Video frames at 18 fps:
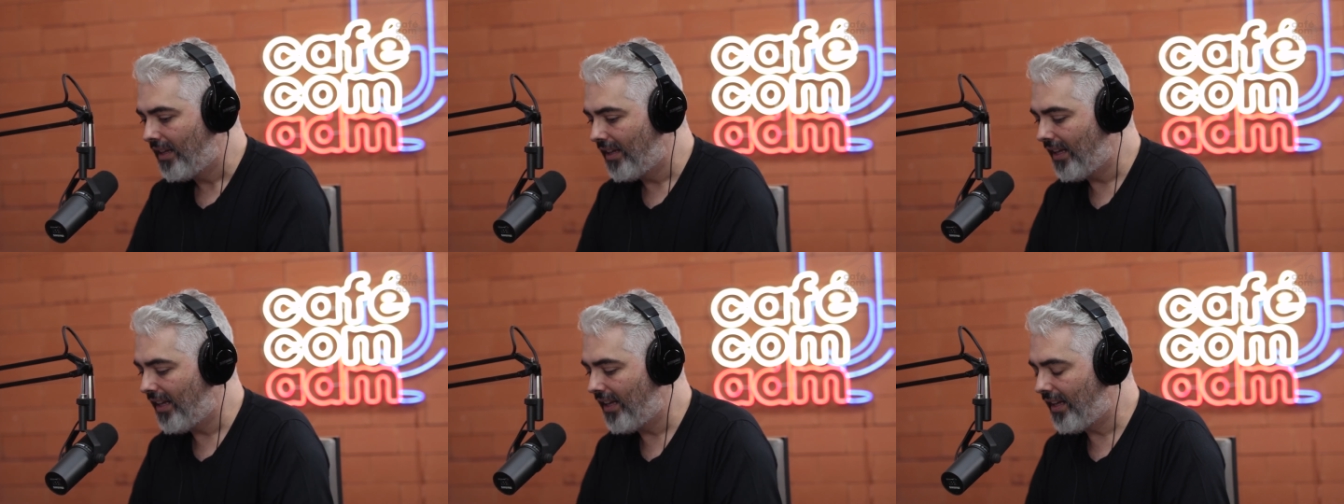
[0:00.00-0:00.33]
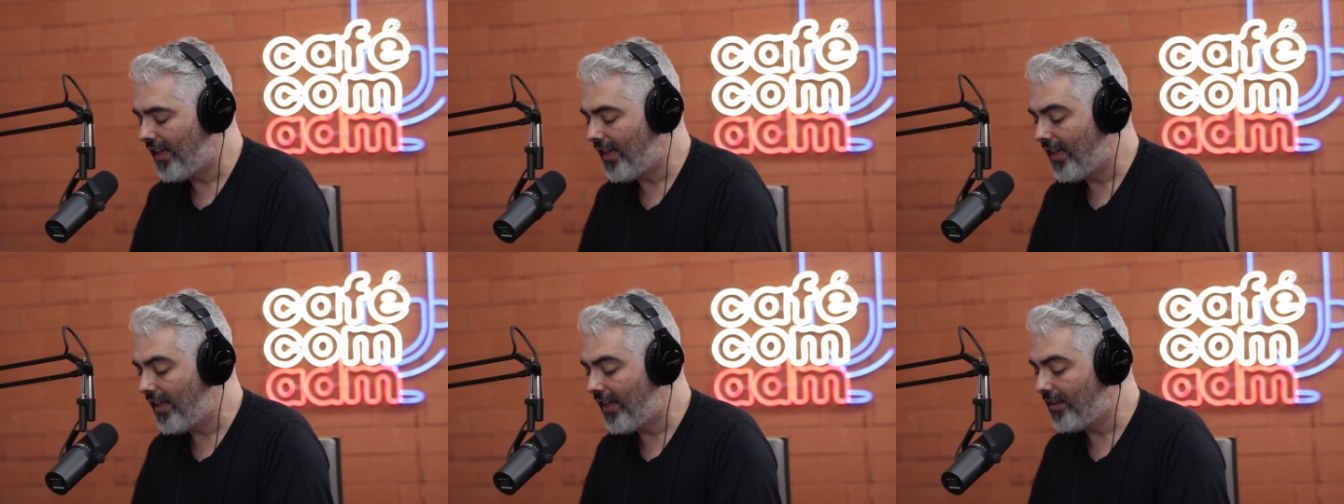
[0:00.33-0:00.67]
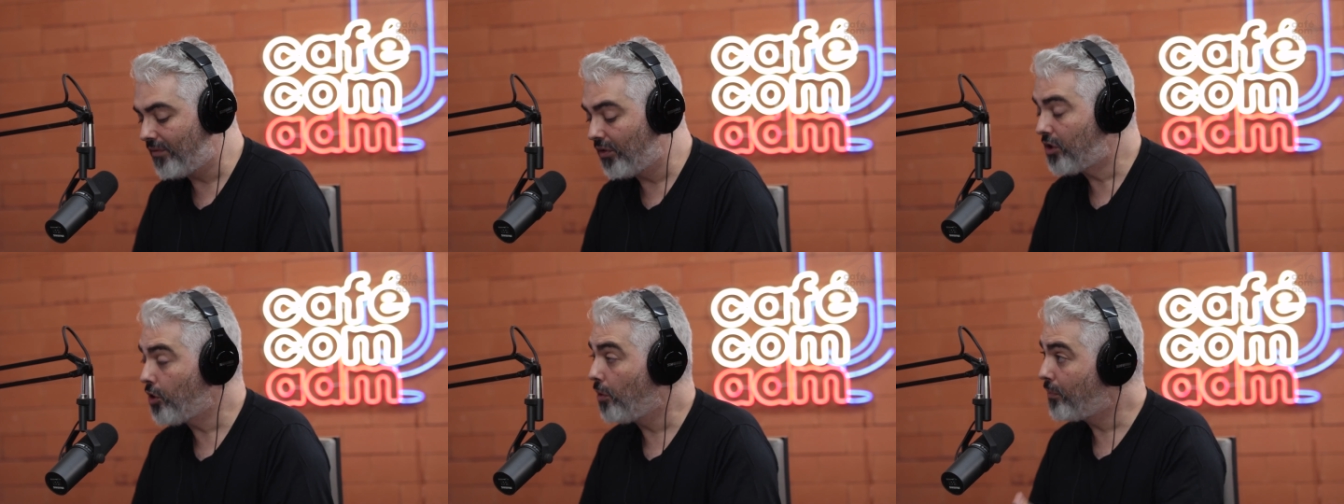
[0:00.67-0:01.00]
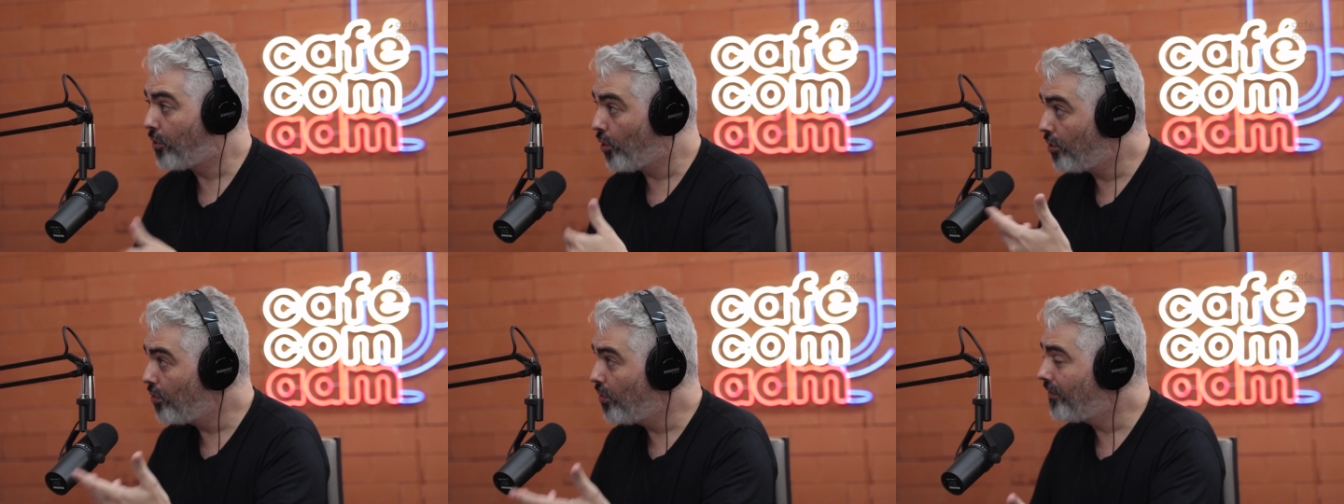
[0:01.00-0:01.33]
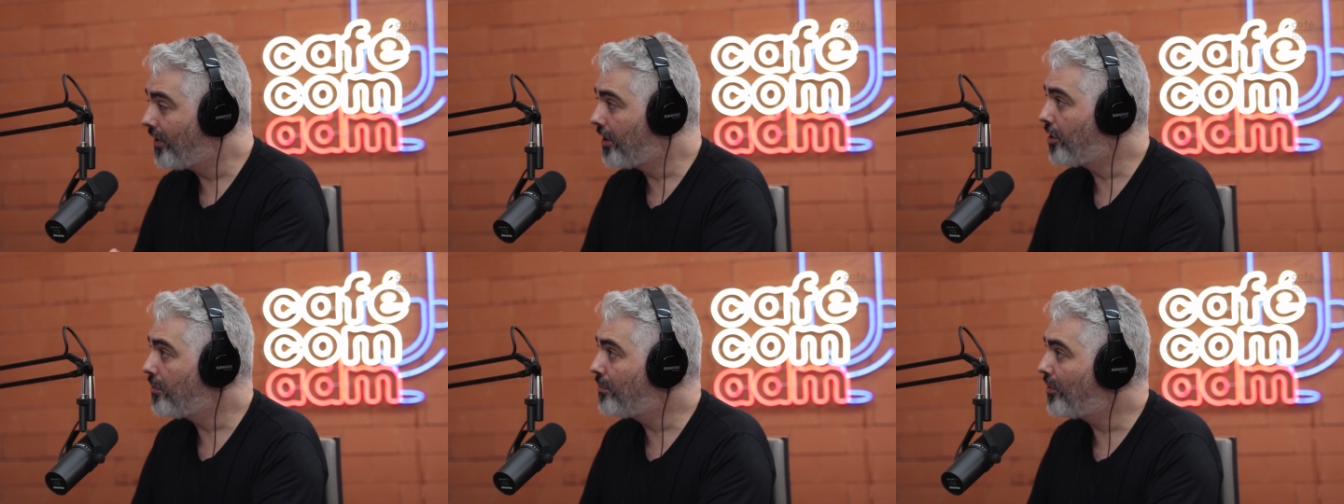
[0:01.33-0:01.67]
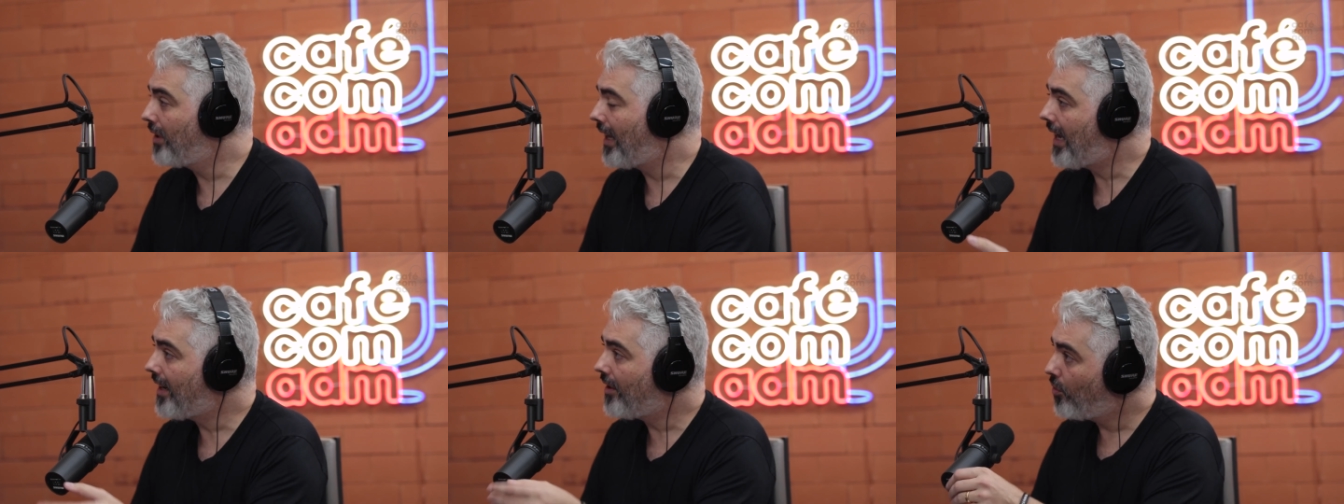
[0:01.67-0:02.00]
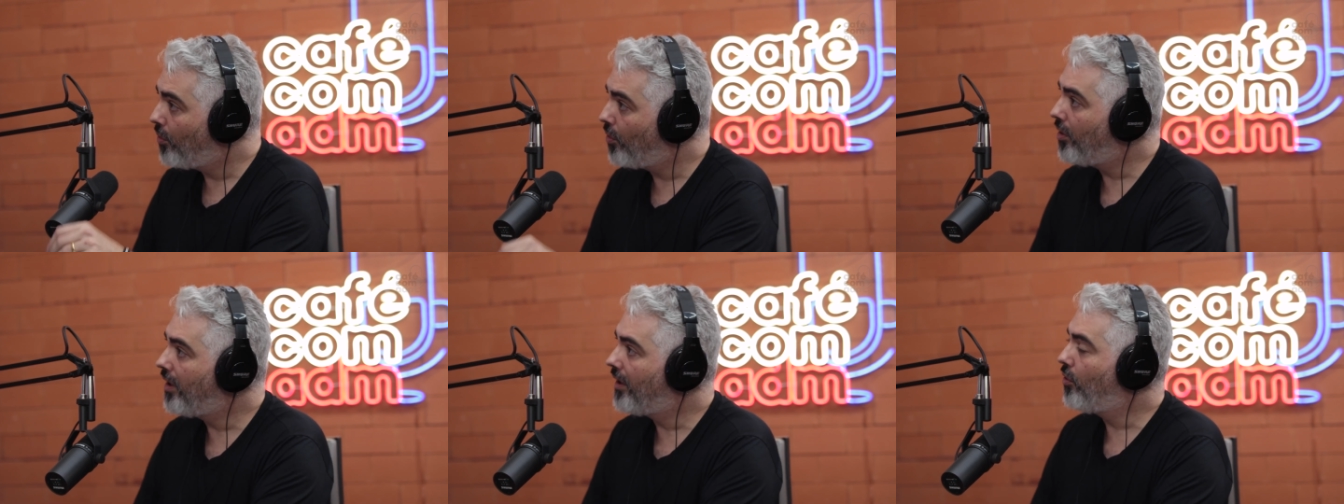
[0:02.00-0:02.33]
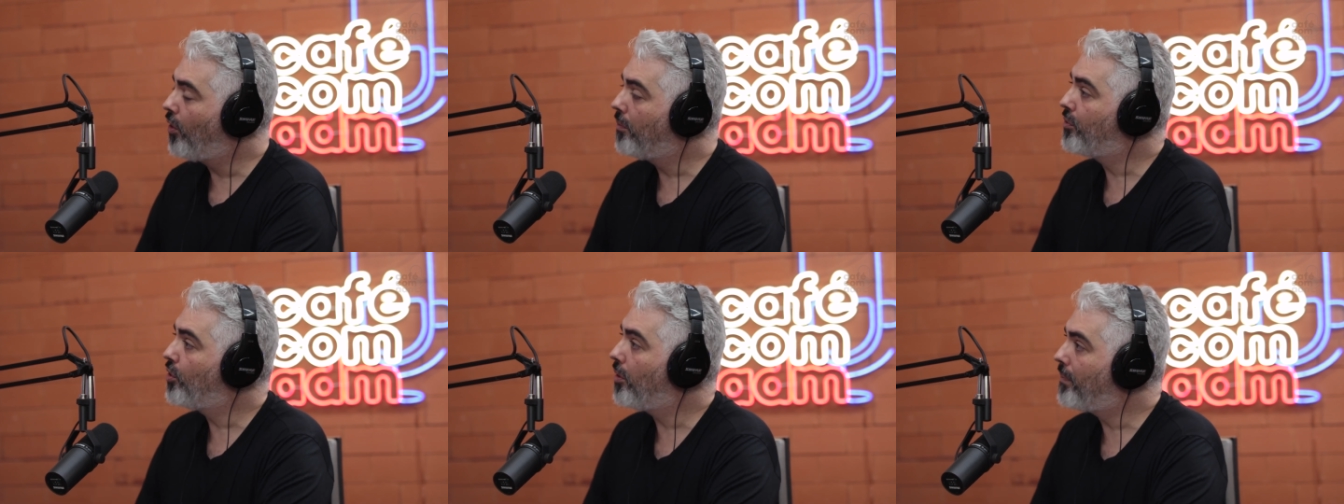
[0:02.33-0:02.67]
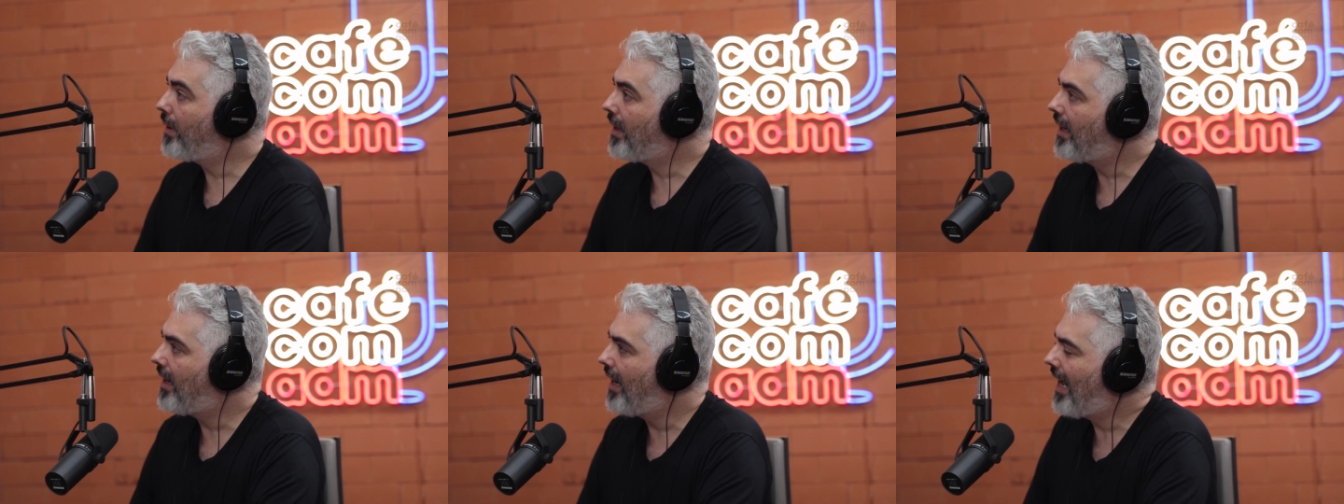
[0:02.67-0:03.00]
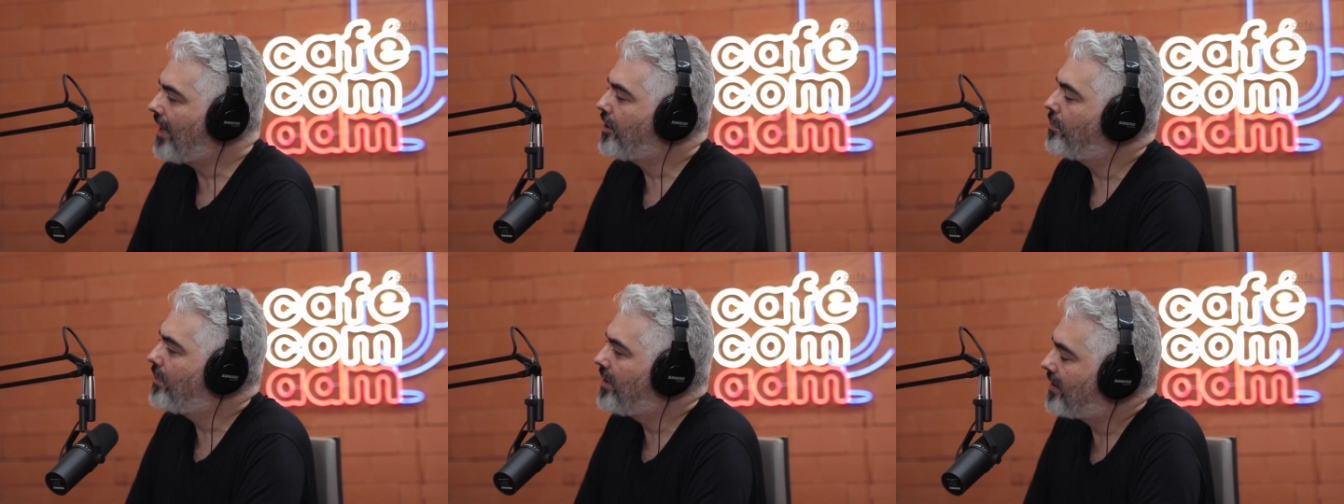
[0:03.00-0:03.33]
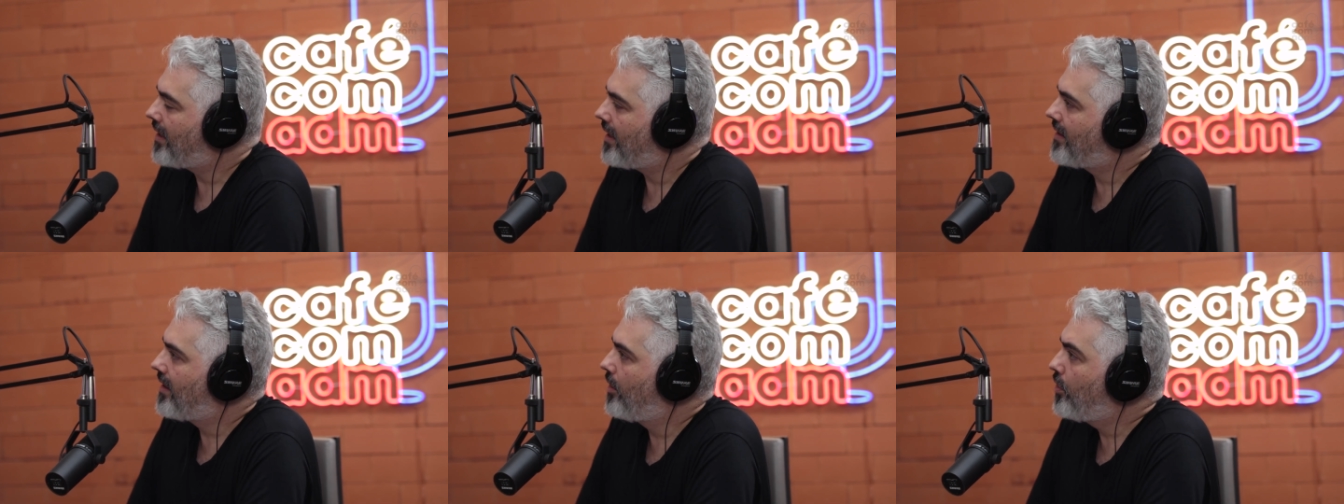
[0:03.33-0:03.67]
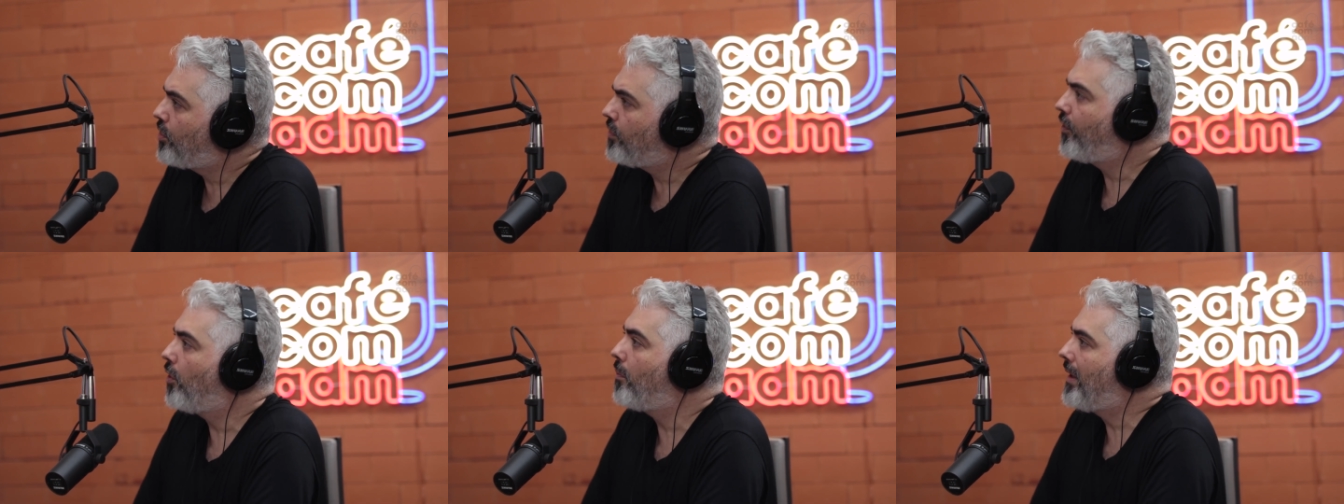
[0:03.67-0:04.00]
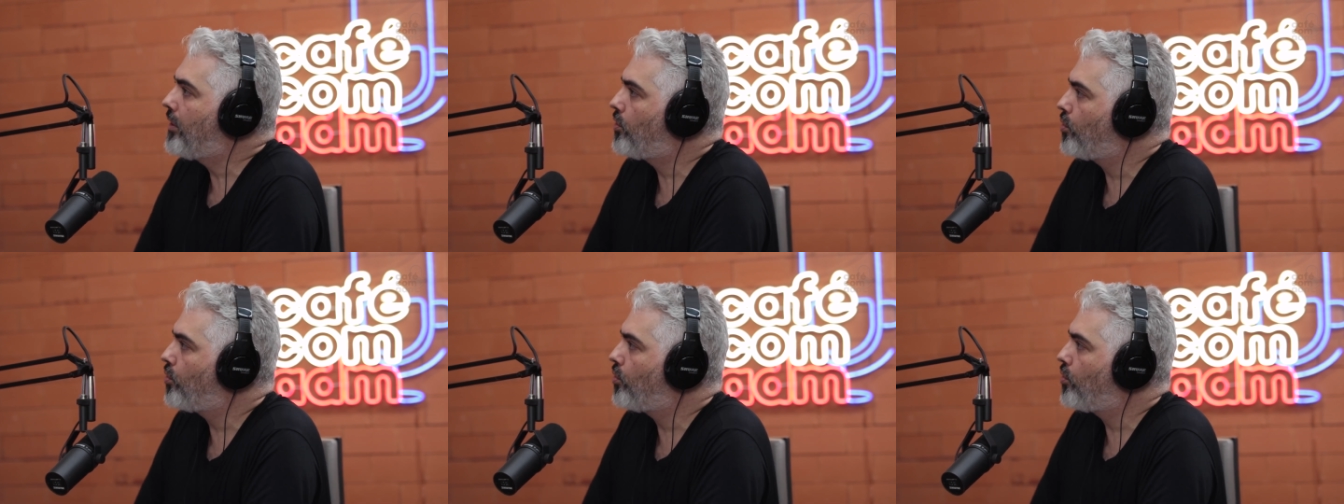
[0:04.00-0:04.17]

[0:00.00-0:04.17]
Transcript: é, que você optou no vestibular ou optou pela administração. Isso foi uma